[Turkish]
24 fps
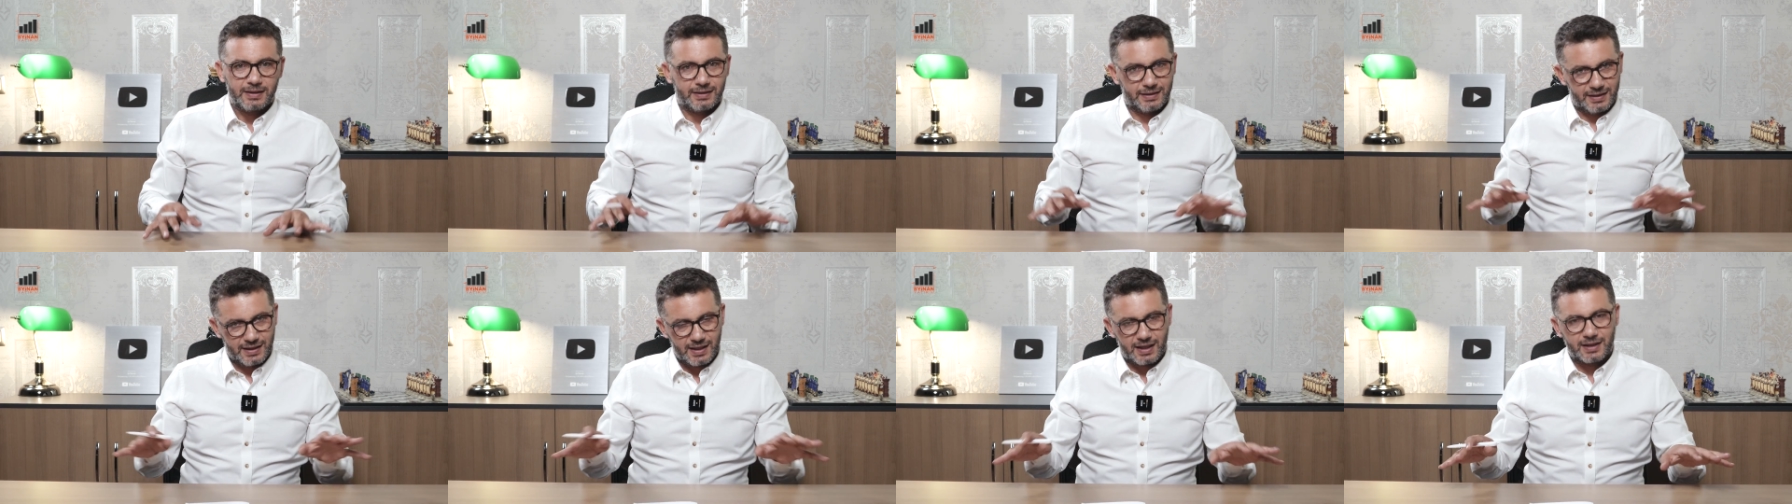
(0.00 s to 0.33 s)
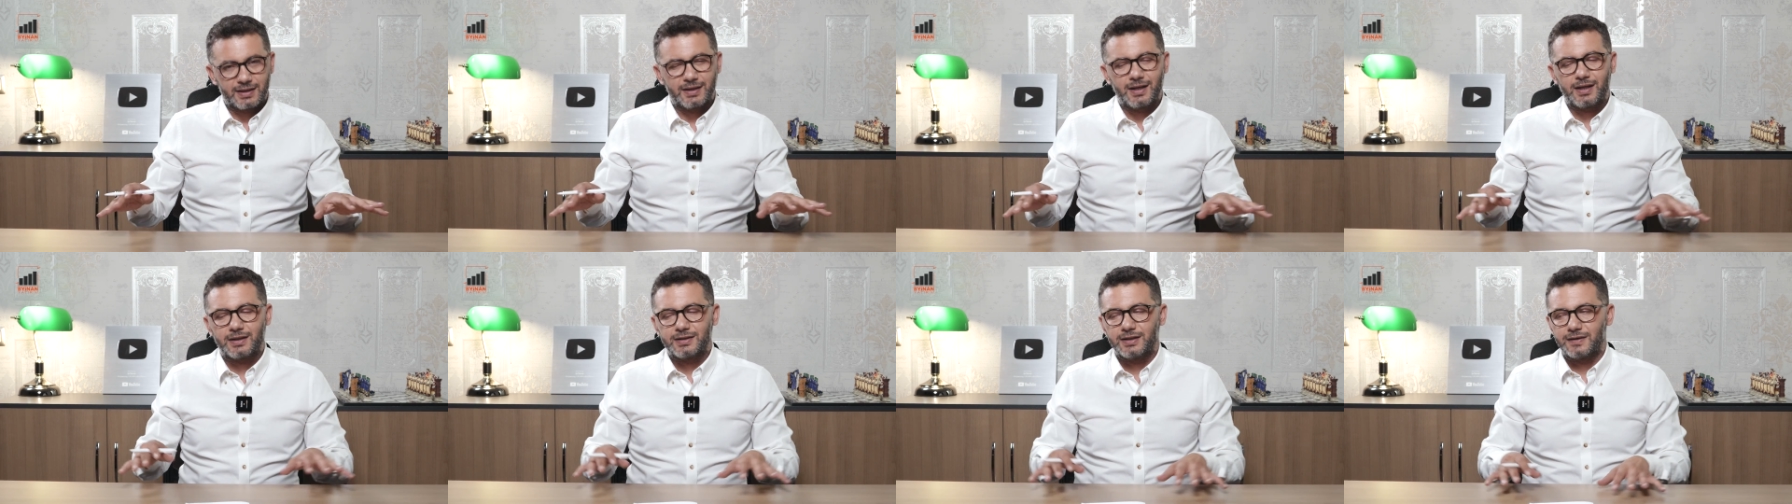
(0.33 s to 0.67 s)

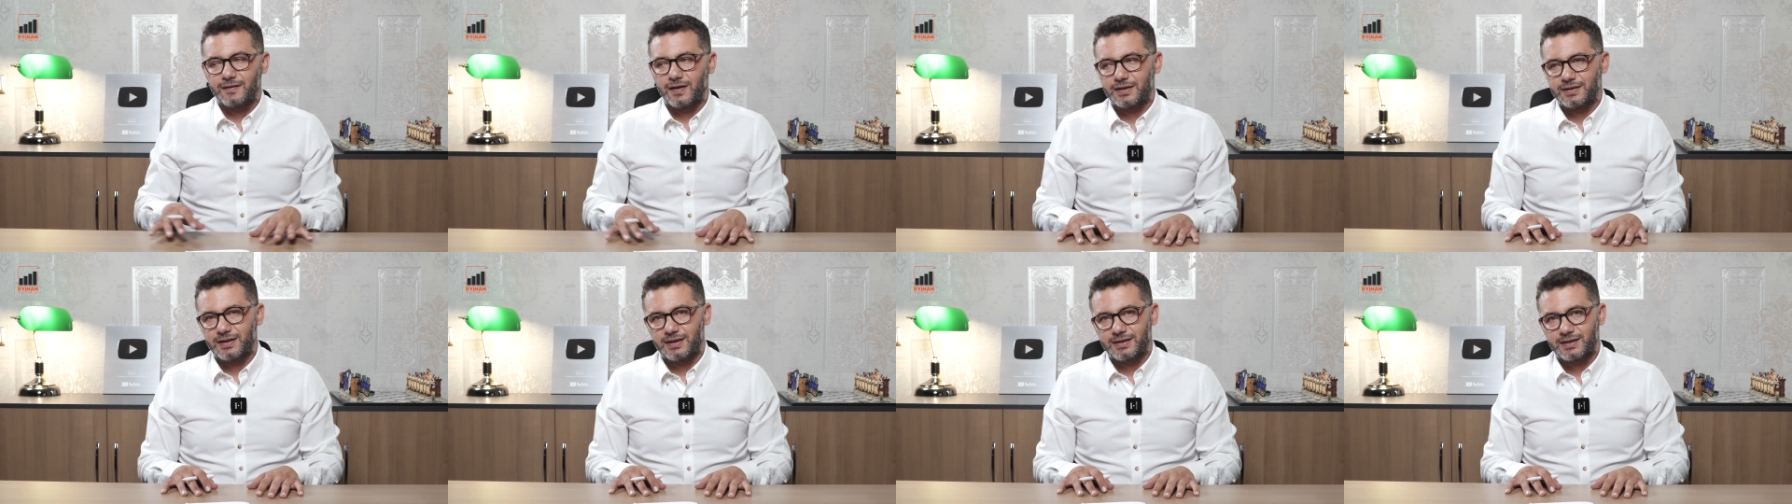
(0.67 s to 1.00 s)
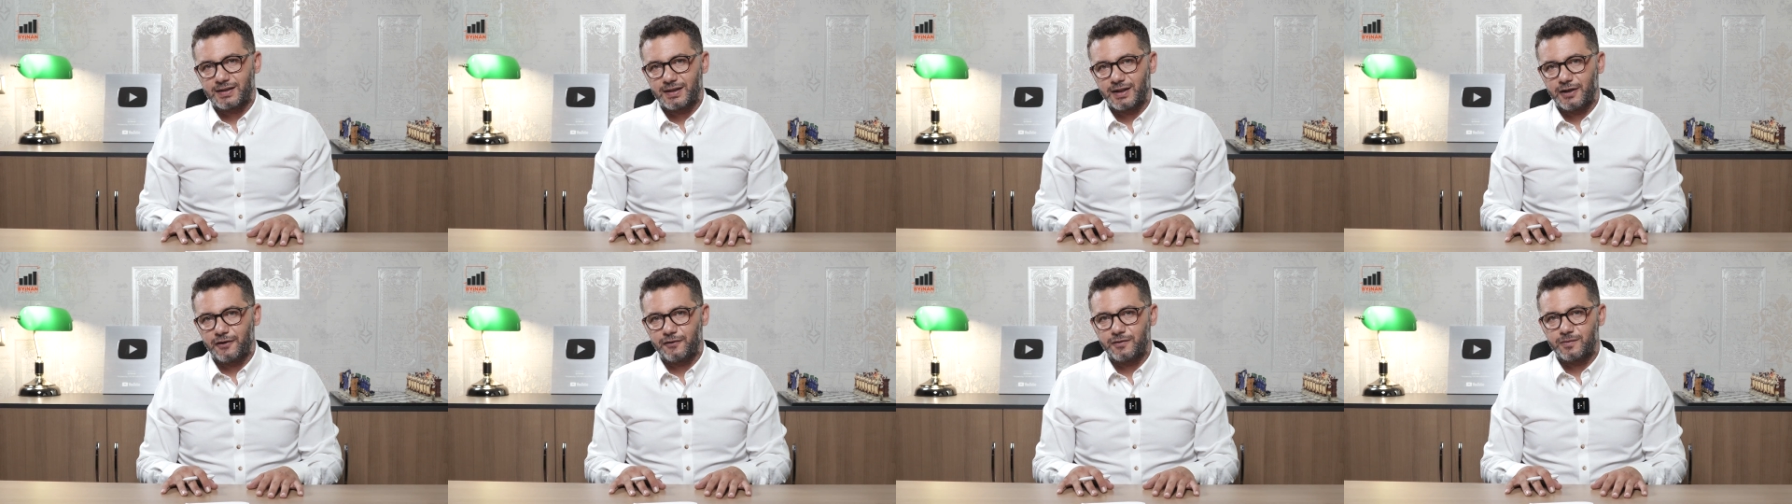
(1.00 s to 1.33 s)
diyenler de vardı
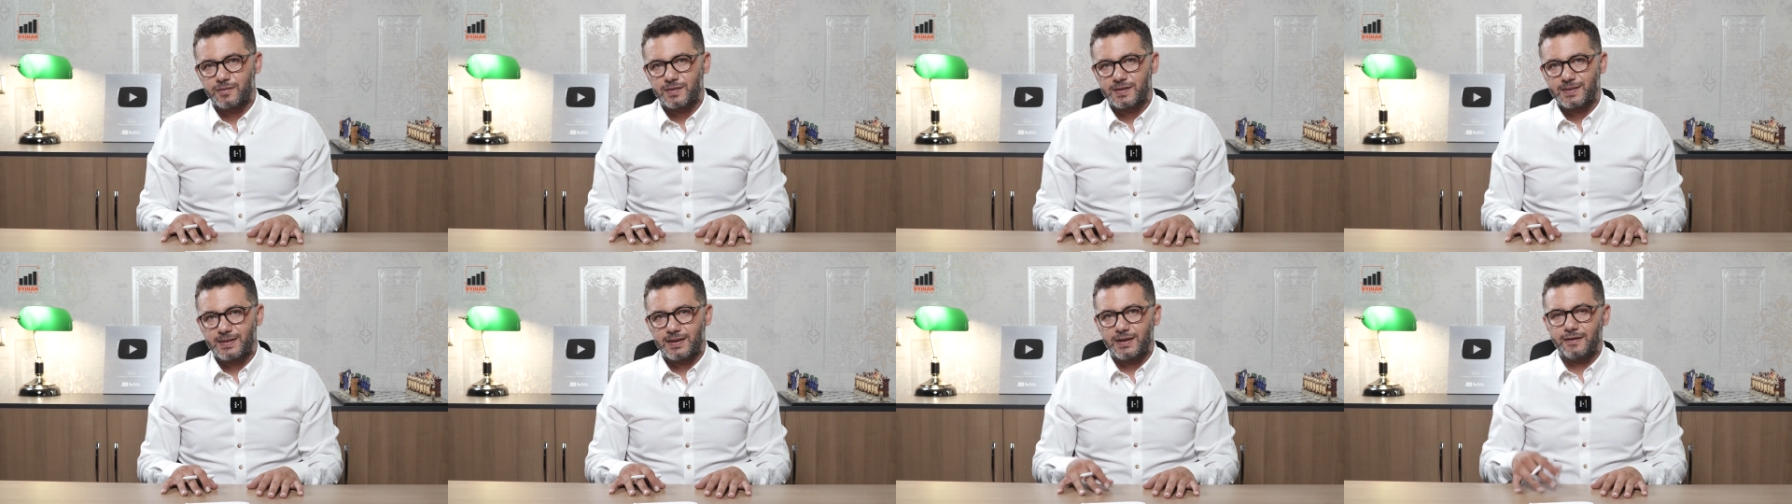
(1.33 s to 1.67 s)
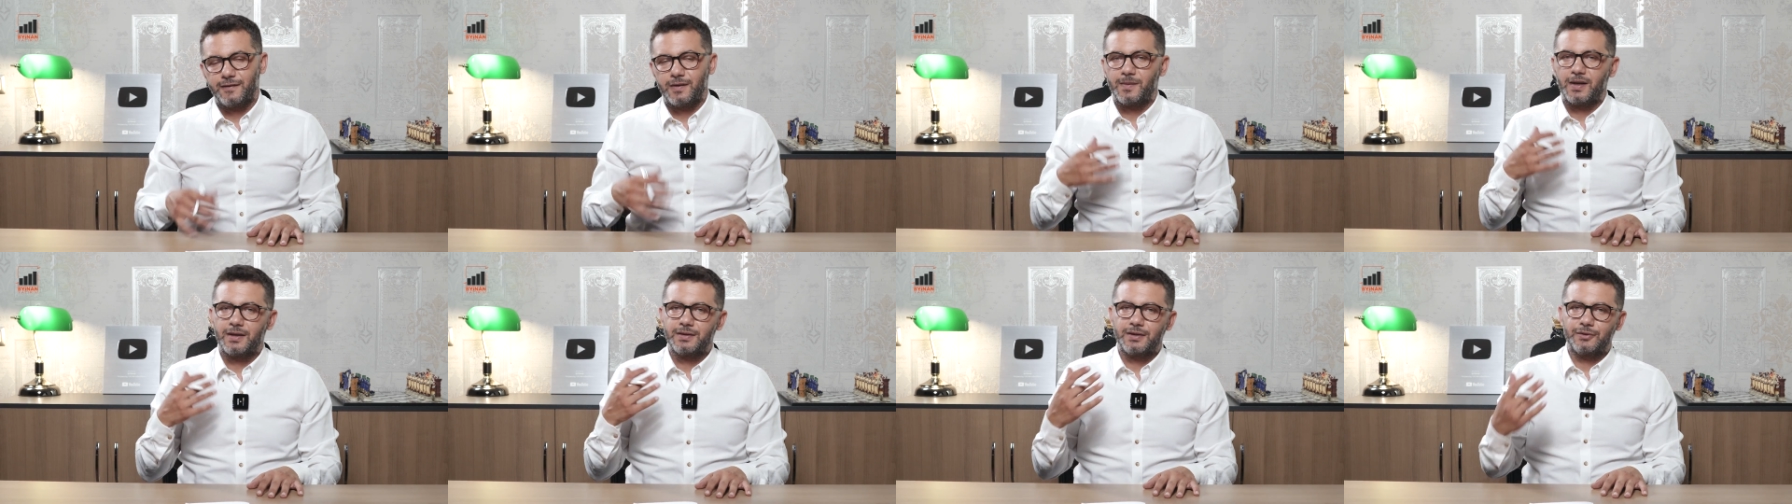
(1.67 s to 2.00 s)
etrafımızda
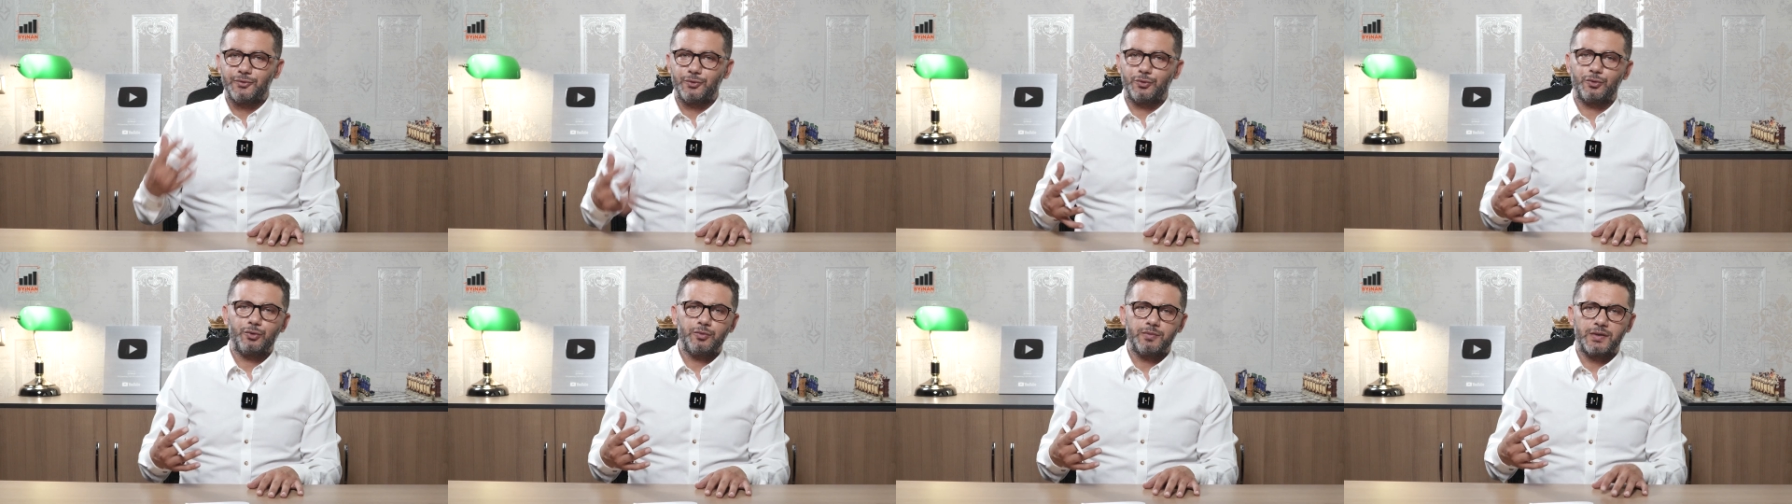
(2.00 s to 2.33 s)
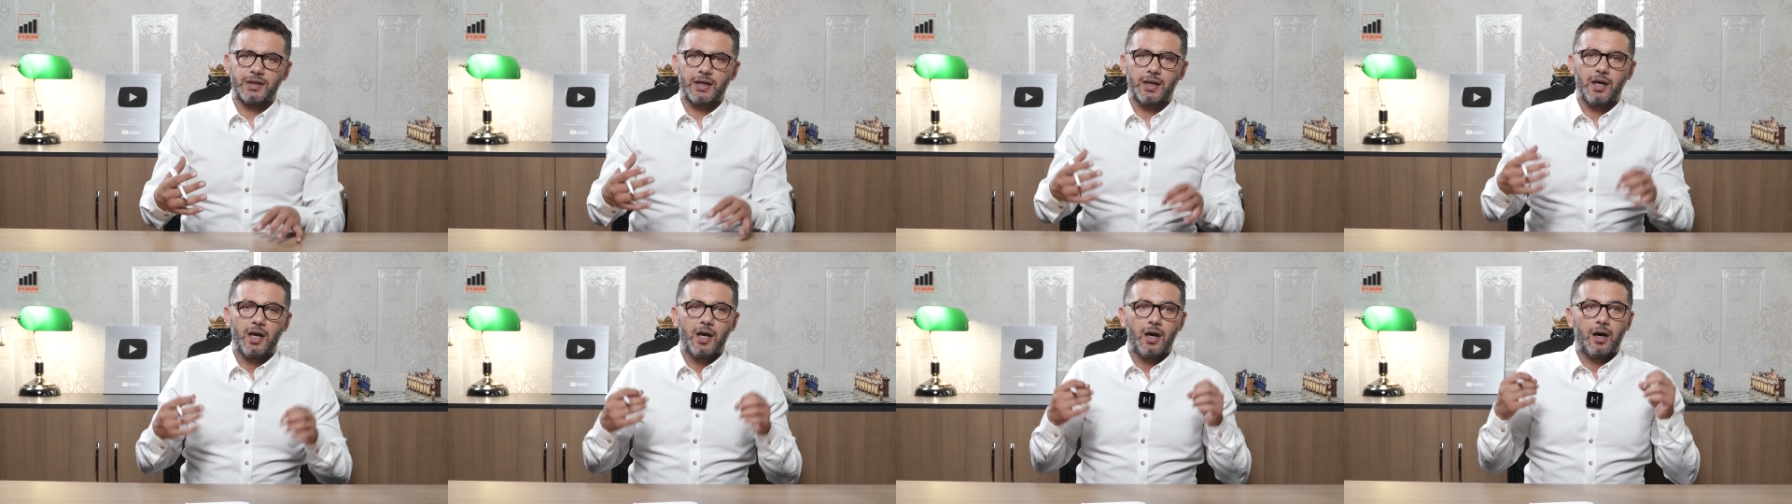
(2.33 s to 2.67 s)
ve ben de diyorum
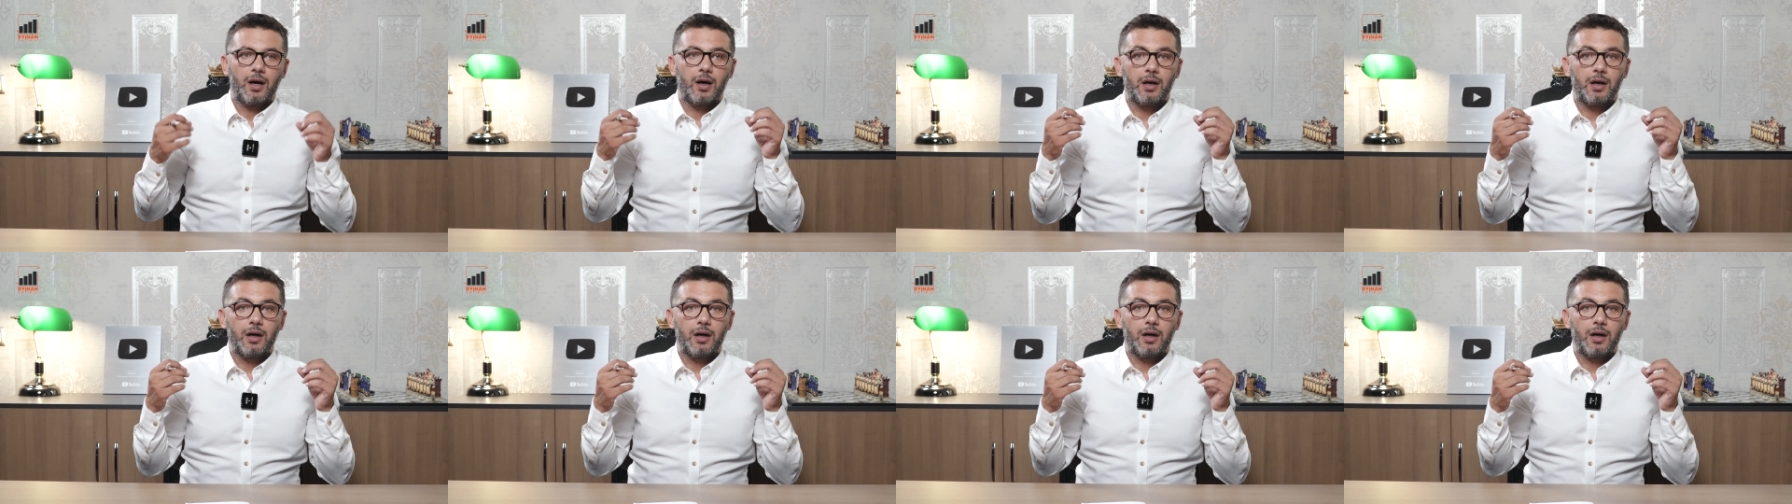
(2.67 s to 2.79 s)
ki